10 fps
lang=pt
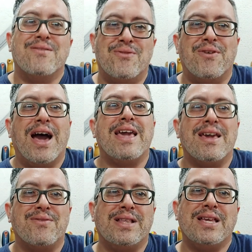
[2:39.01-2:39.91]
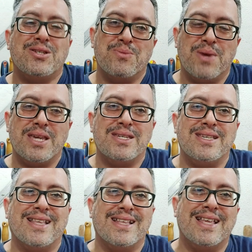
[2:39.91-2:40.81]
vai
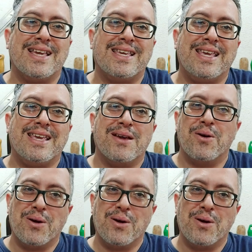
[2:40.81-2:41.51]
evidentemente entender que